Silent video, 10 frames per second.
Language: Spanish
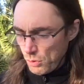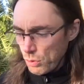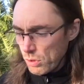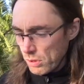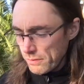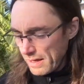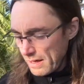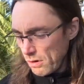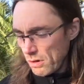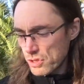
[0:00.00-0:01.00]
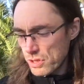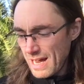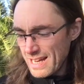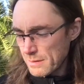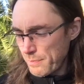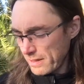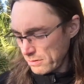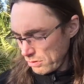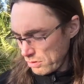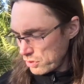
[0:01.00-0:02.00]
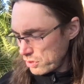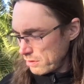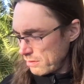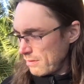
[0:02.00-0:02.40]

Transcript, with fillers: uno de los aspectos